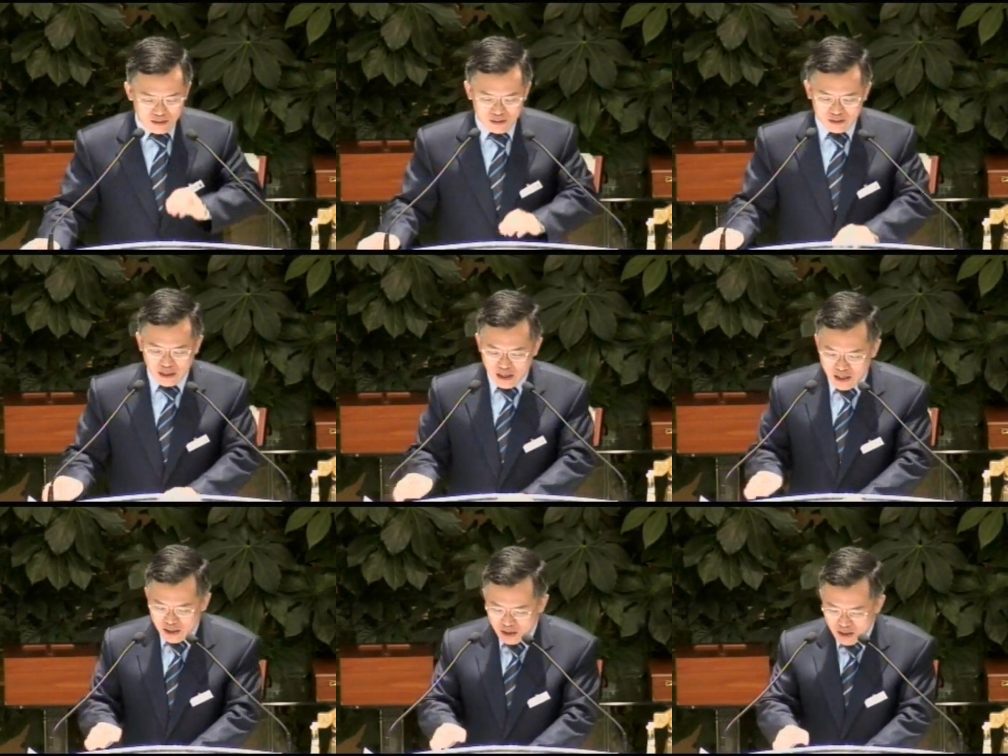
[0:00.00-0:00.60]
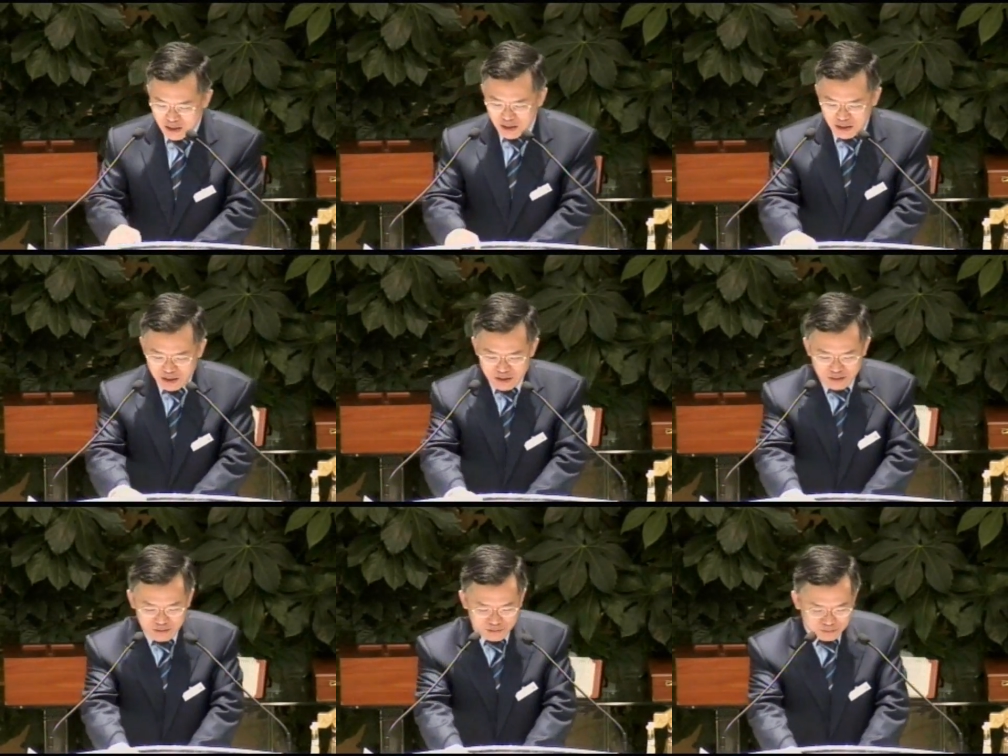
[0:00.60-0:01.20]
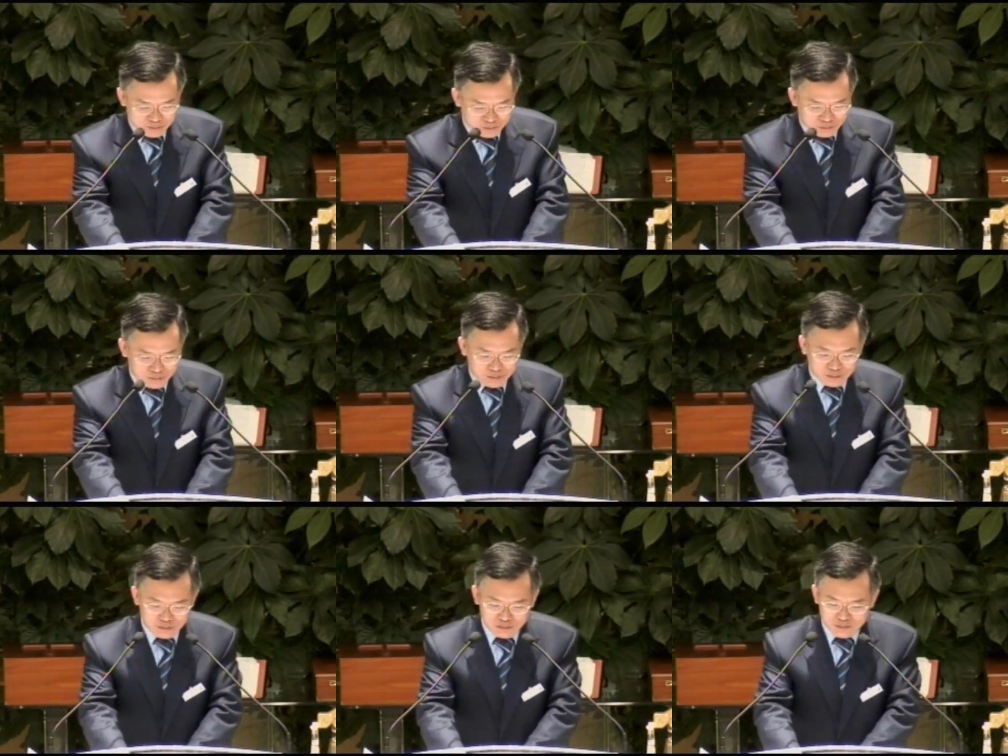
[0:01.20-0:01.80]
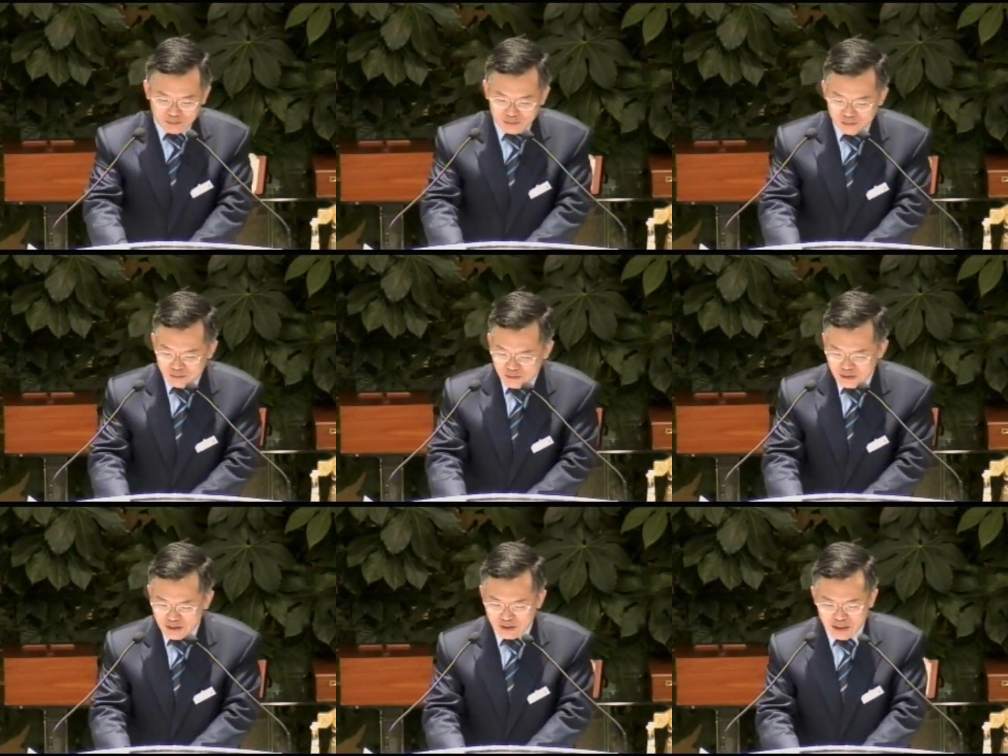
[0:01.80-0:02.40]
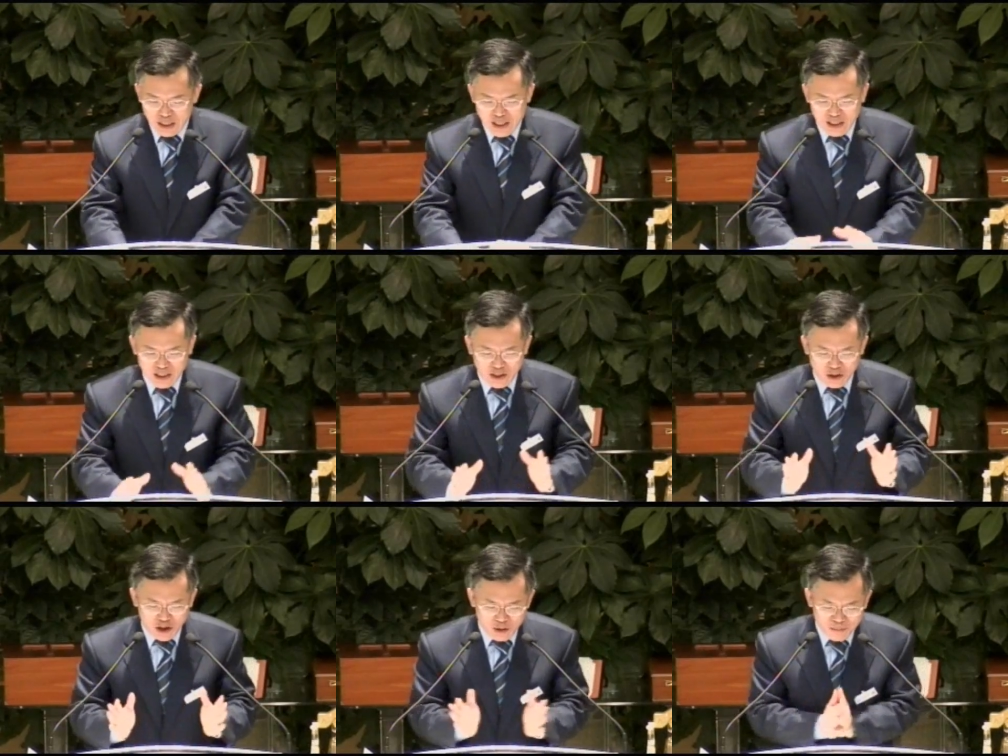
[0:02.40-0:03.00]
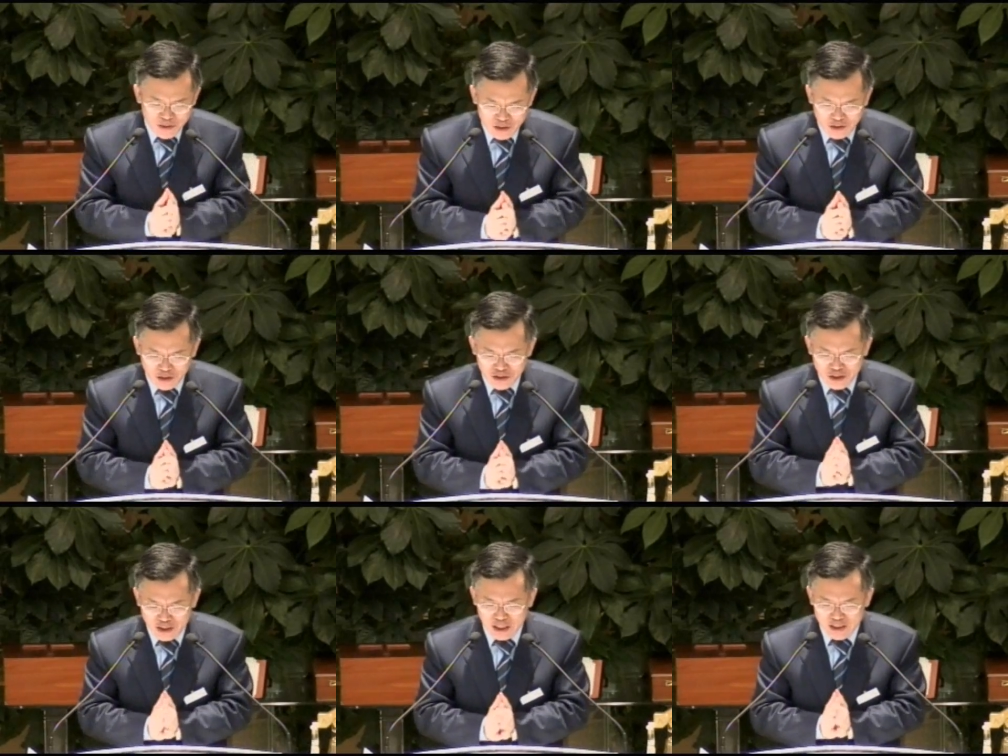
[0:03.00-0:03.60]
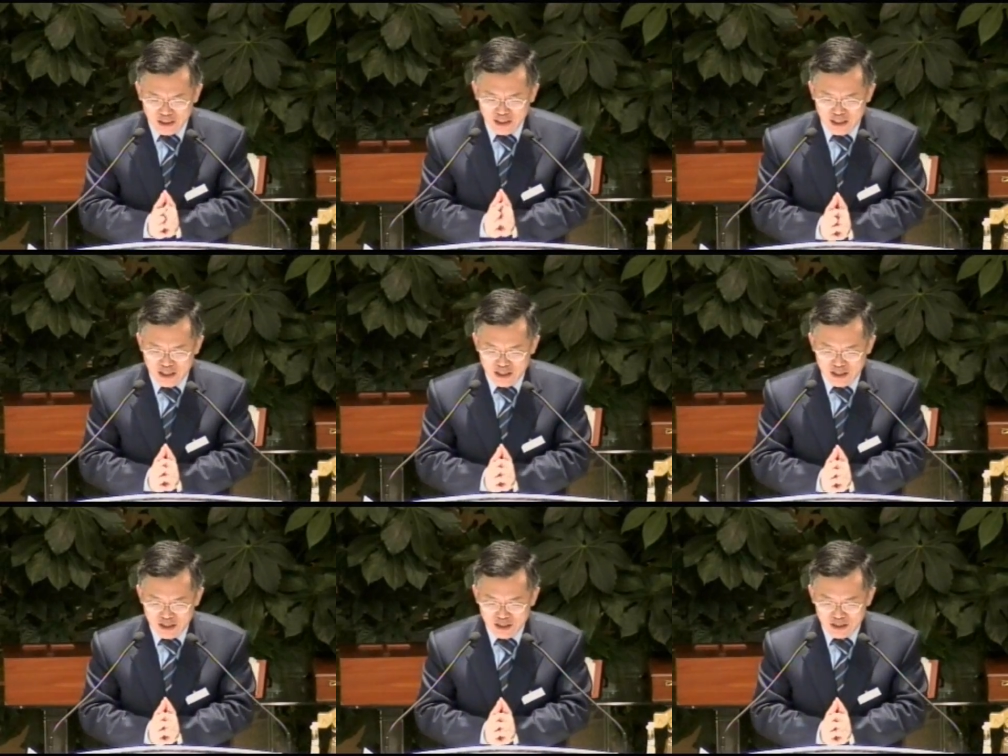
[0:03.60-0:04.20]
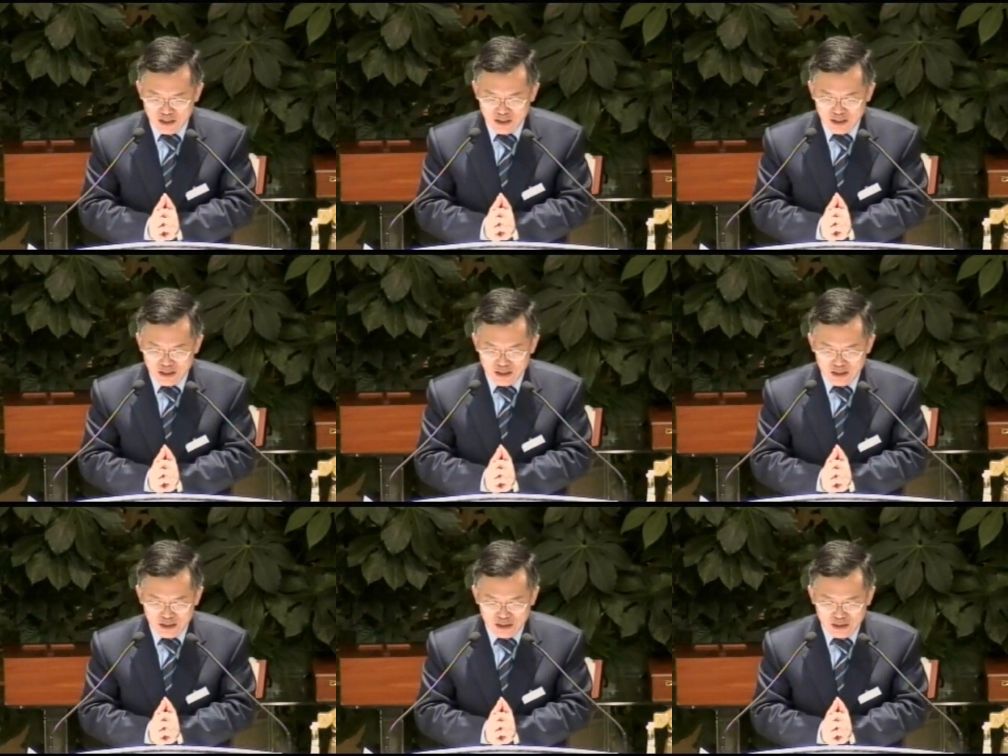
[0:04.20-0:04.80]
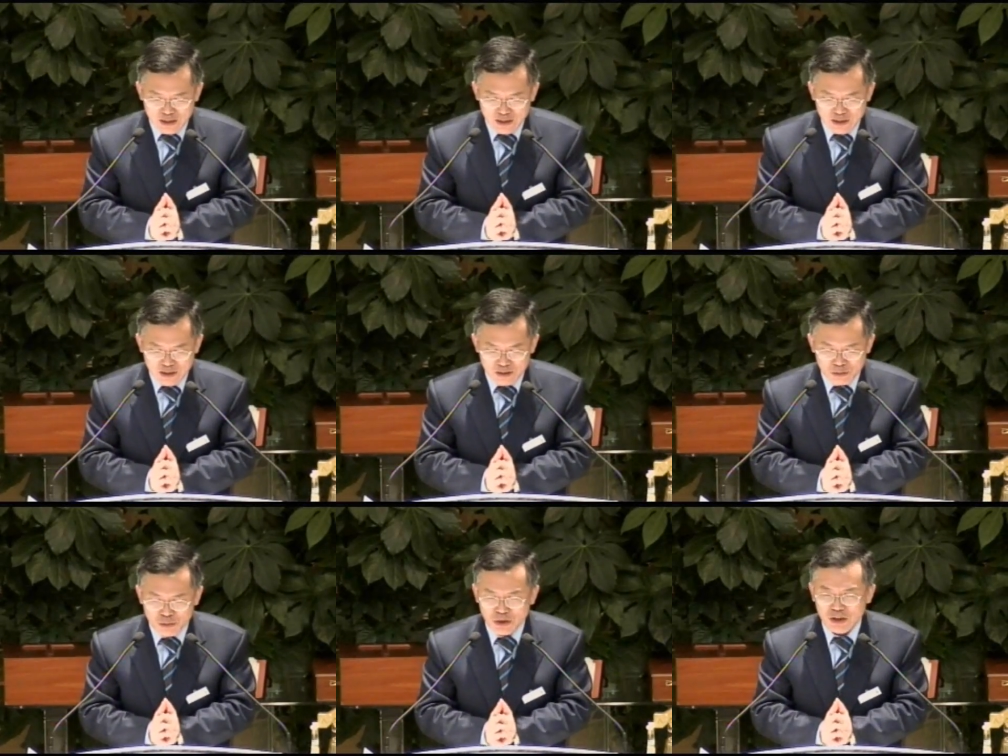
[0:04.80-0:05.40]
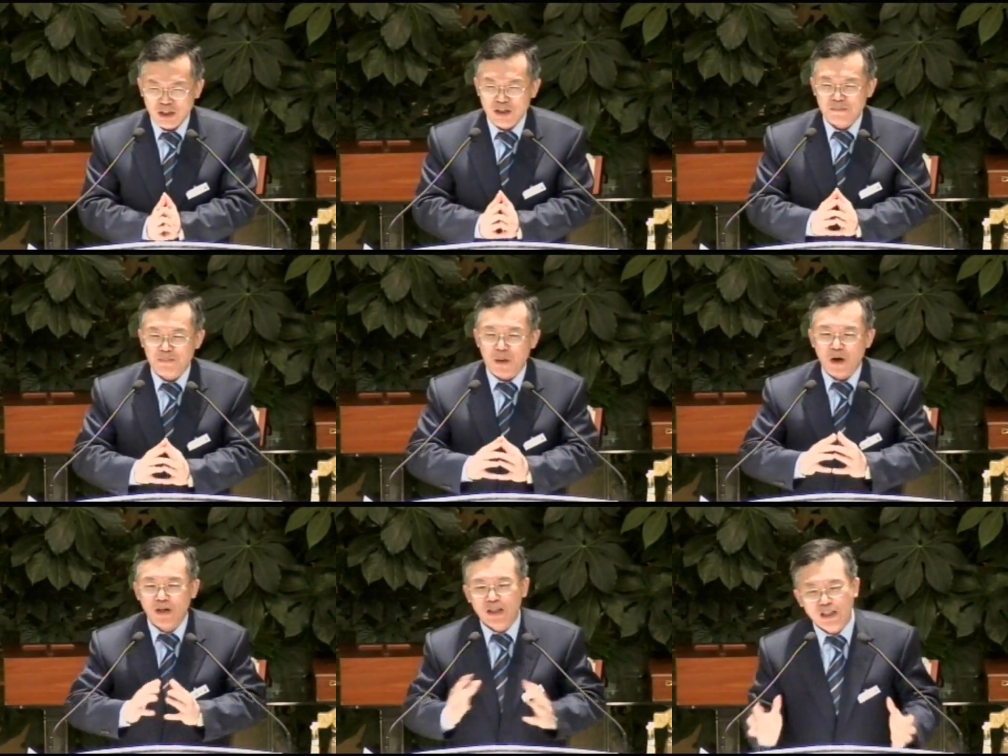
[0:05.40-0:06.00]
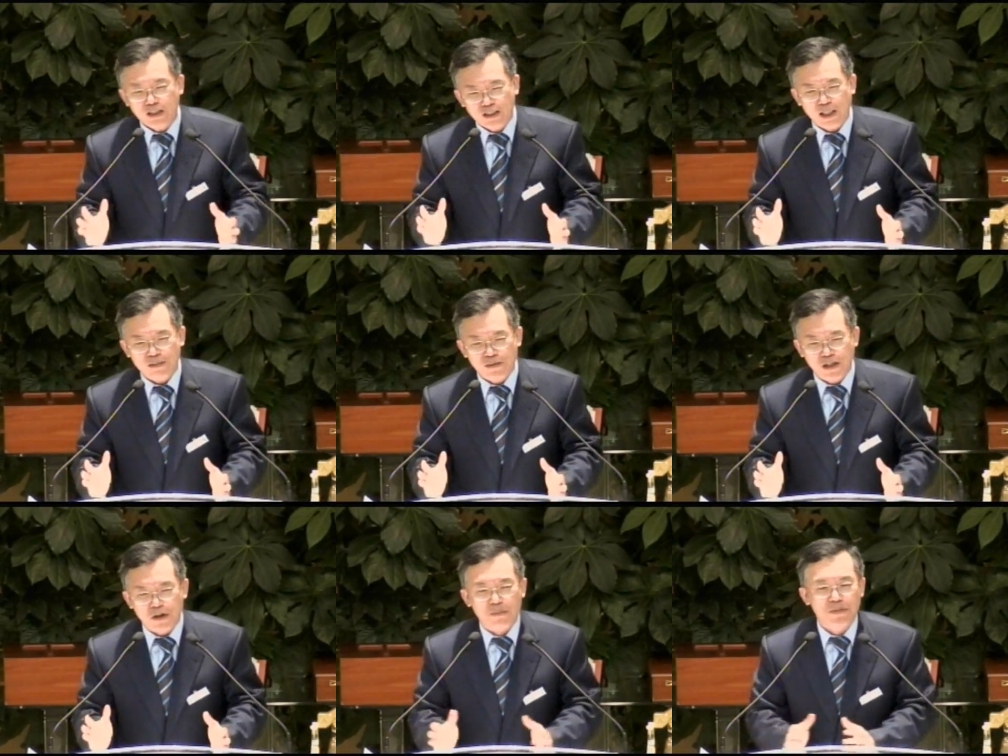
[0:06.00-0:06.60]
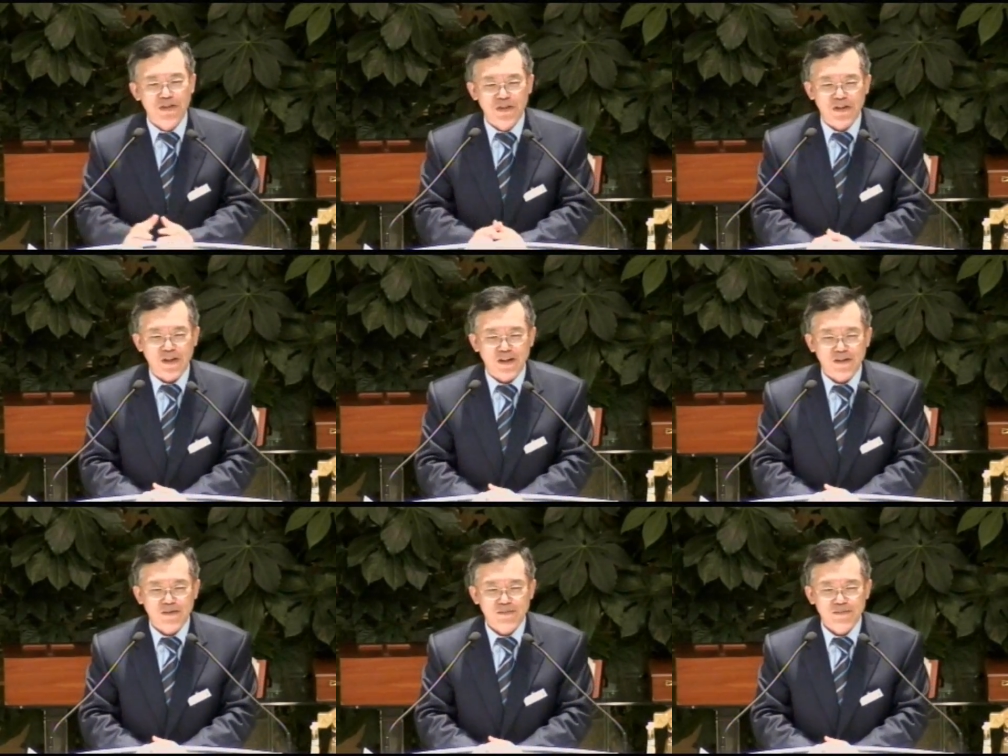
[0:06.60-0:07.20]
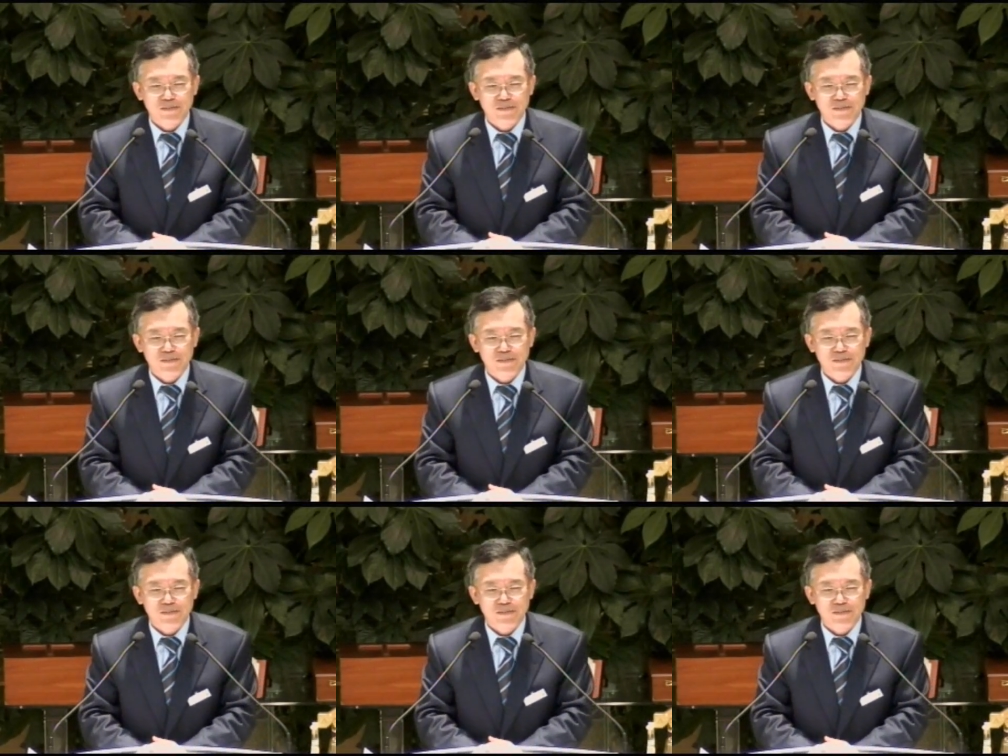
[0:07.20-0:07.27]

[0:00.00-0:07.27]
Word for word: 내일을, 내일이 없는 것이 아니라 우리들이 버리기 때문에 없는 거예요.